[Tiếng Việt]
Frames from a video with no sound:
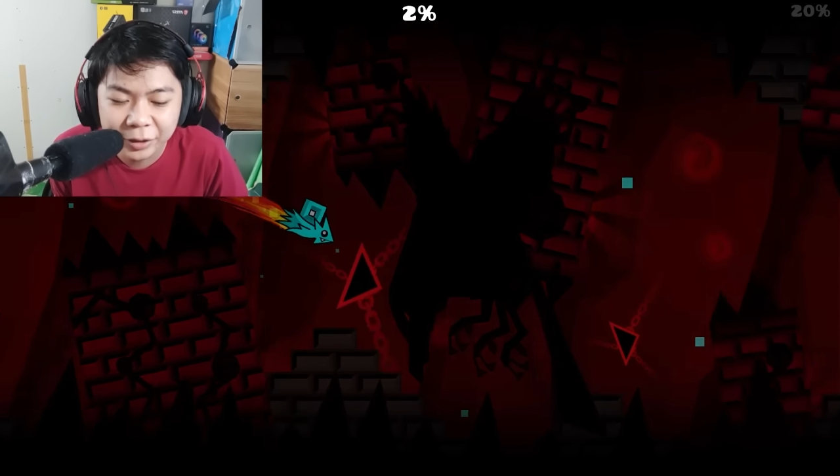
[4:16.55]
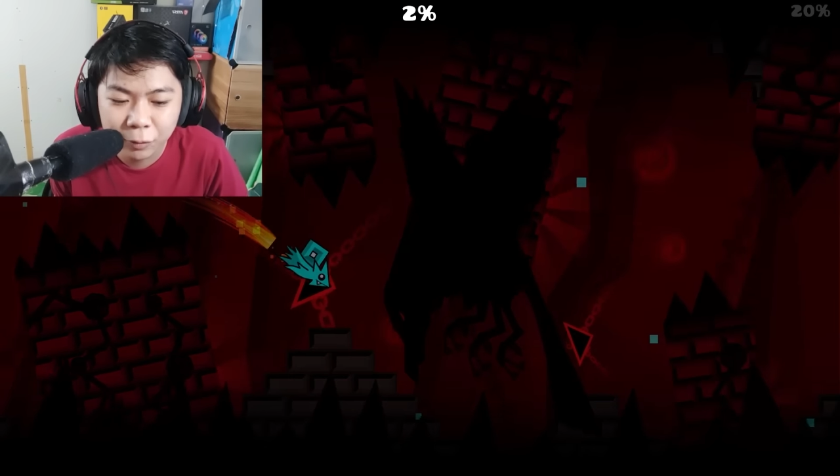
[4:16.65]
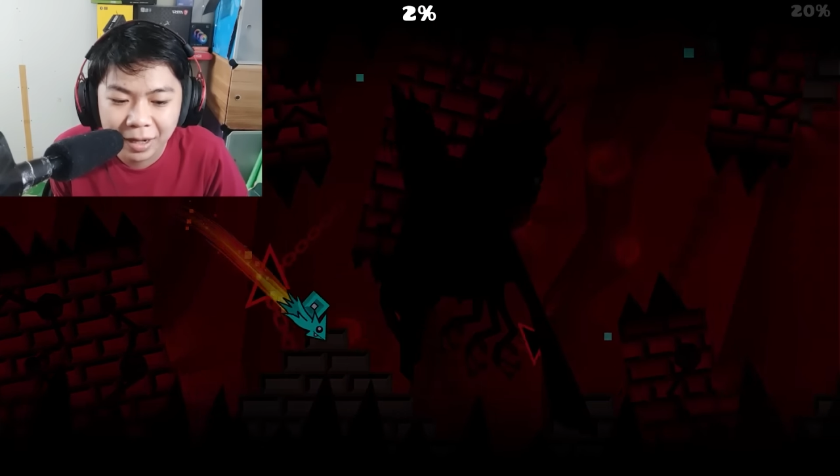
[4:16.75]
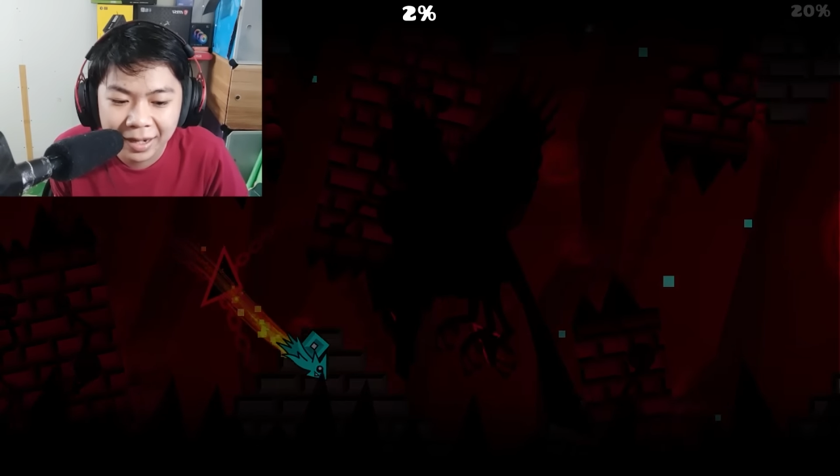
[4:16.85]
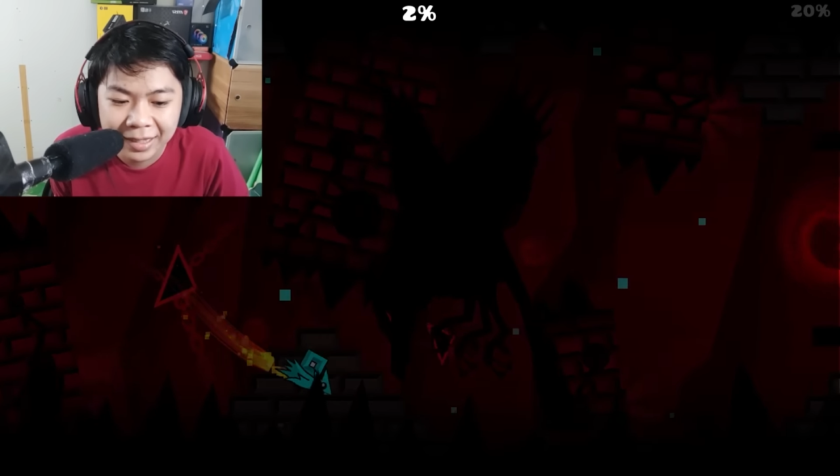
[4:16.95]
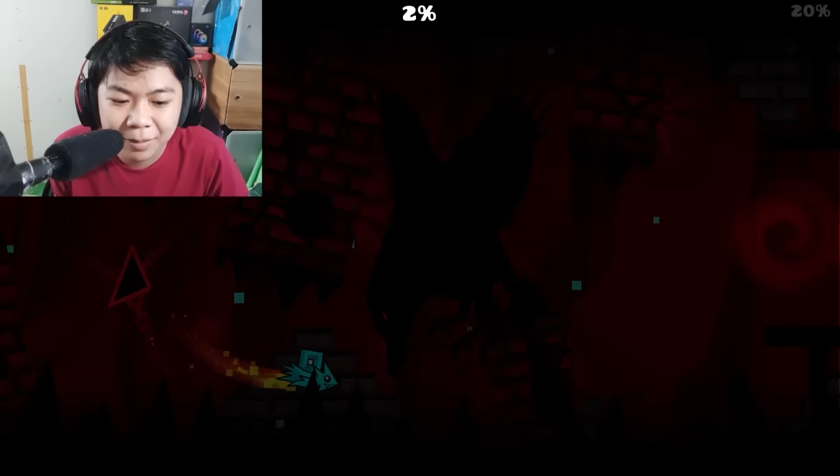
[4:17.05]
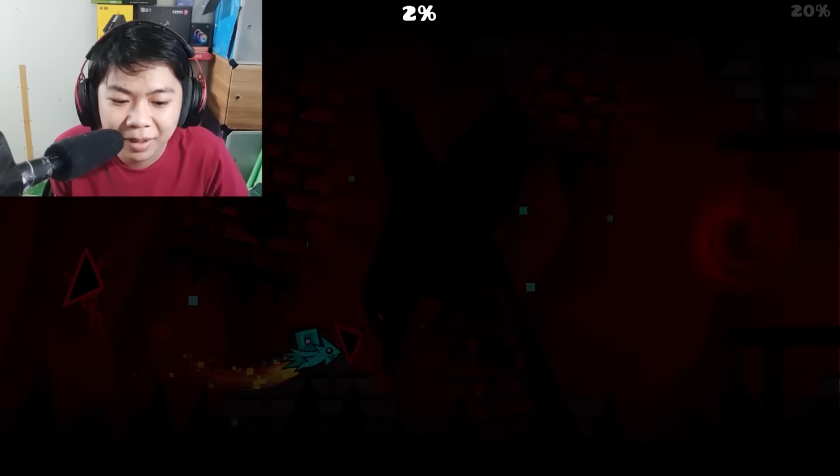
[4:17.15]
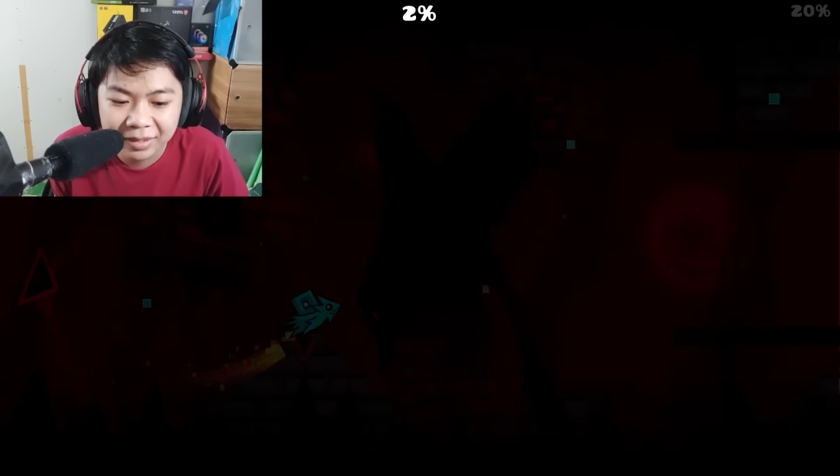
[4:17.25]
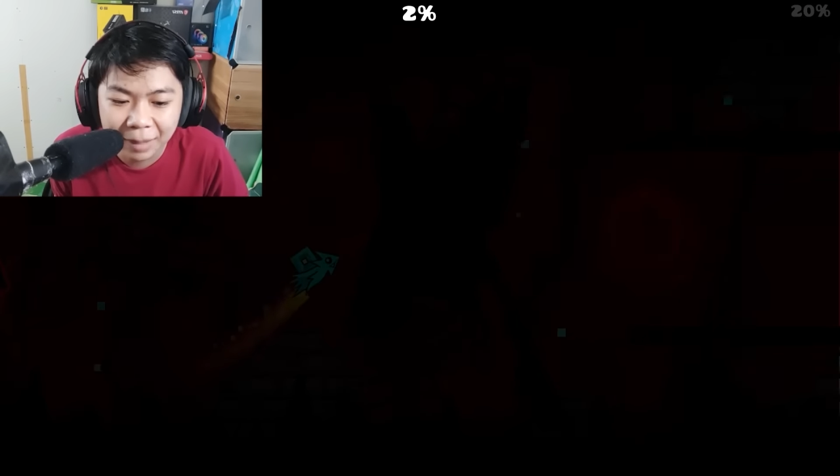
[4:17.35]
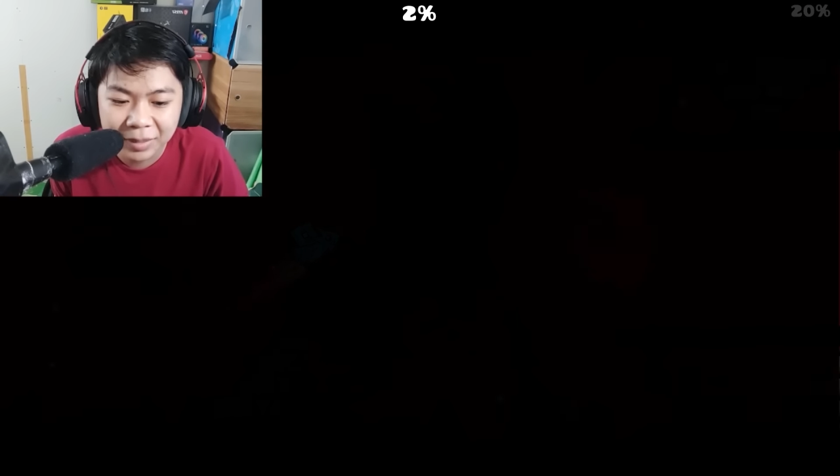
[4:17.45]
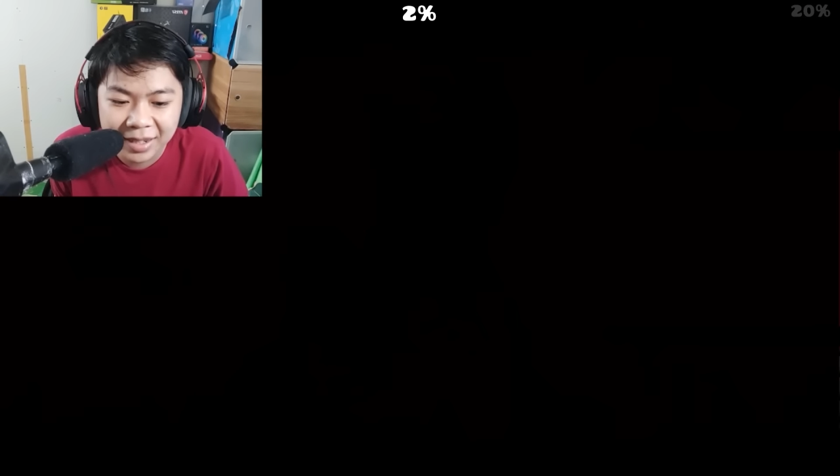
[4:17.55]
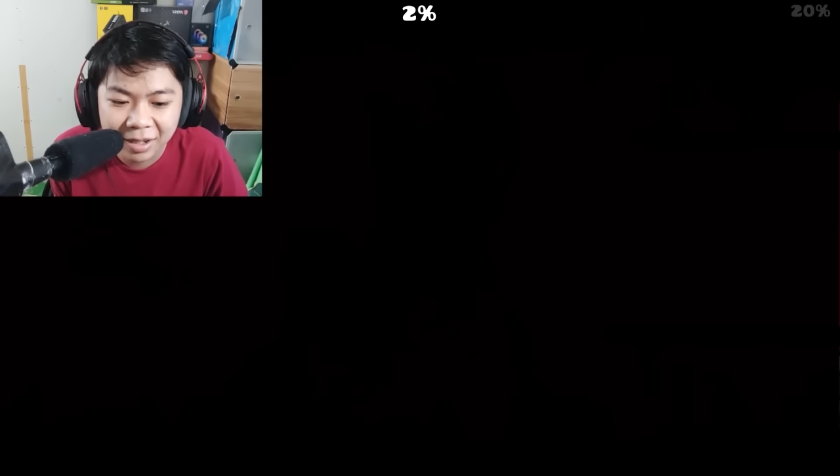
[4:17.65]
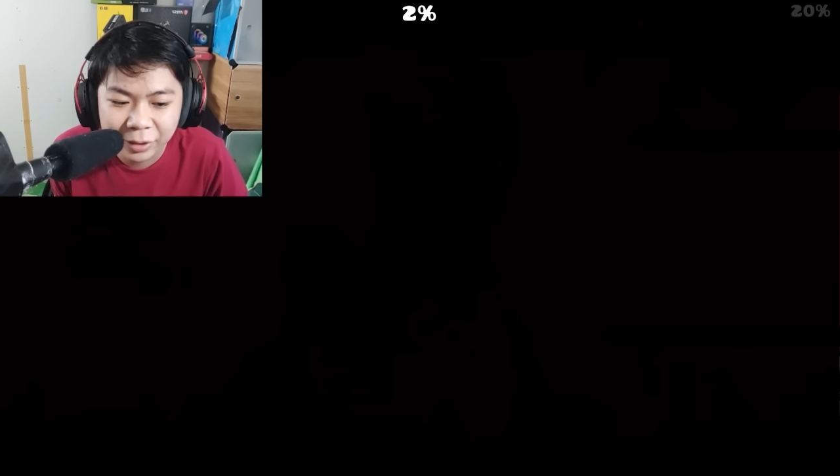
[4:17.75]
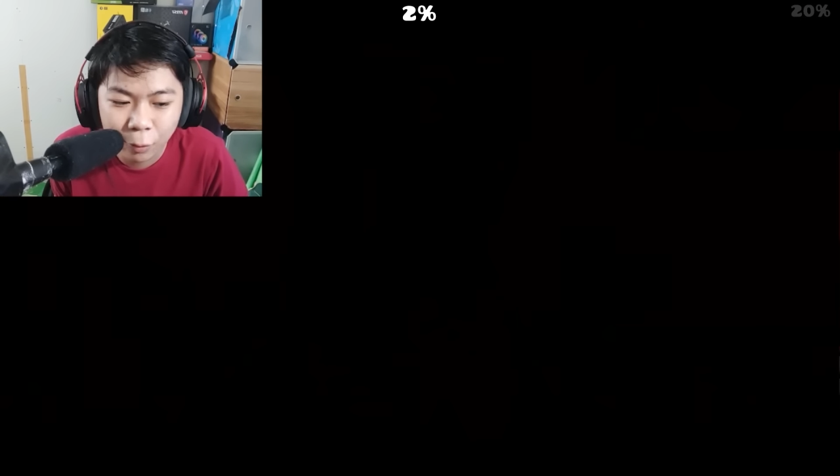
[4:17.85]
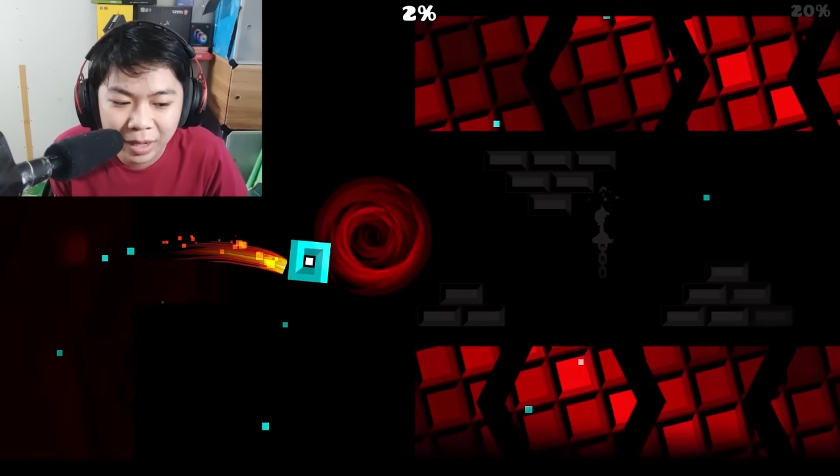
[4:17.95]
Su lại thì mình cảm thấy
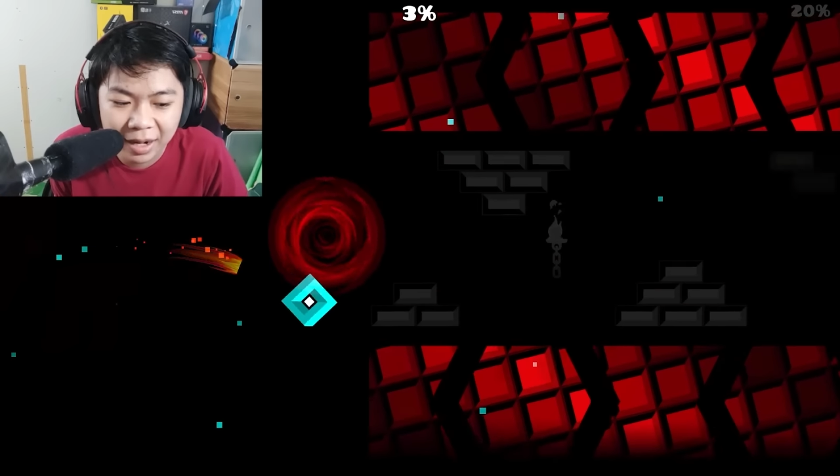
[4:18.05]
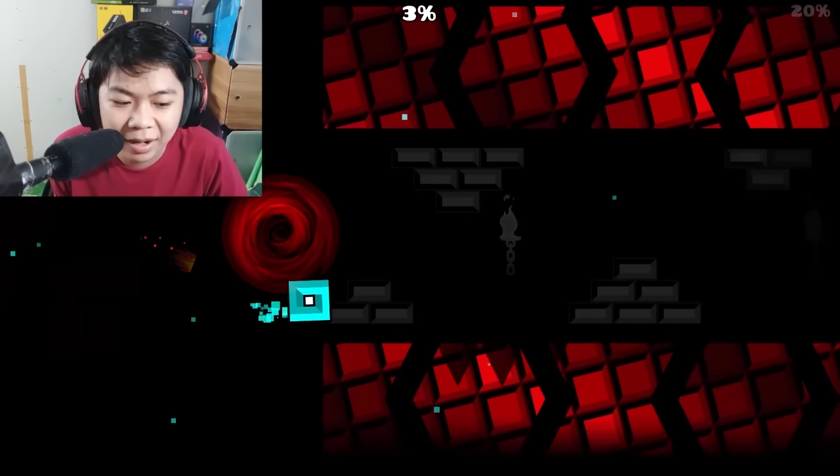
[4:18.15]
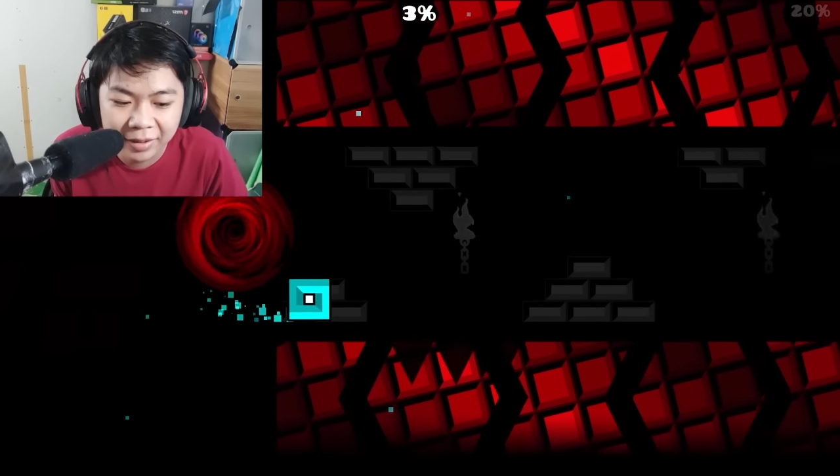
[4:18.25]
nó vui hơn hồi